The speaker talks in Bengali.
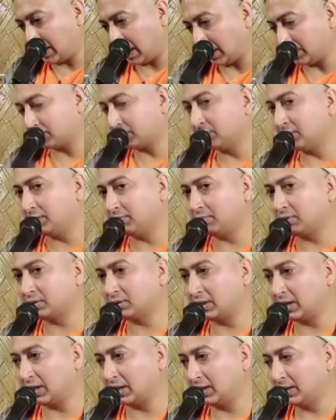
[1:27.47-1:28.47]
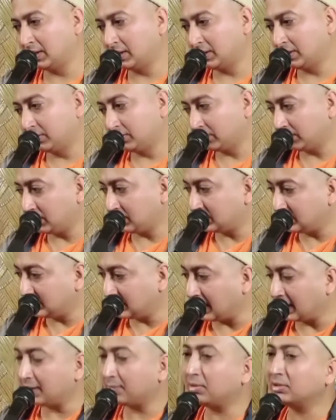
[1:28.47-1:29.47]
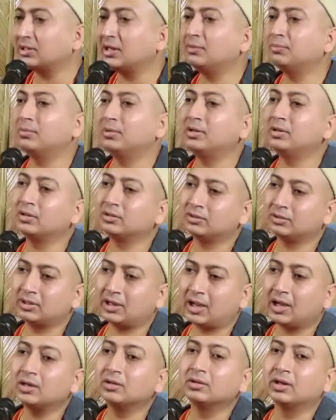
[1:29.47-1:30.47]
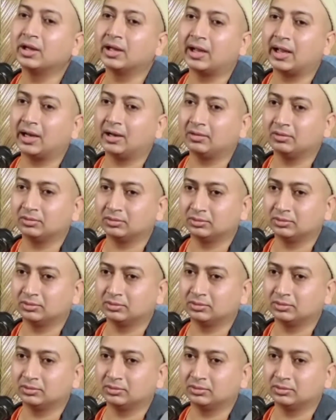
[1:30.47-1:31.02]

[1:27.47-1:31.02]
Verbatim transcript: আসনে বসা যদি চেয়ারে বসাই পরিণত না হয়ে গেল